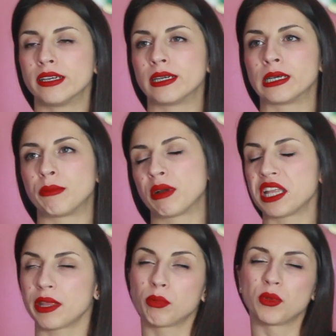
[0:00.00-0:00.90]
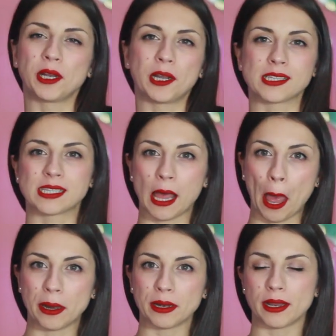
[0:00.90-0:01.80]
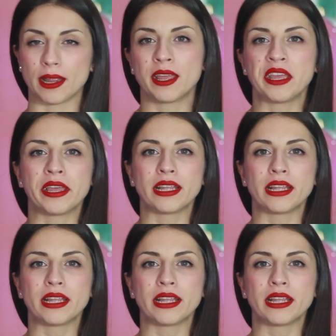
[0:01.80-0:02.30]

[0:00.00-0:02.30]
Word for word: eh, magari più rilassante,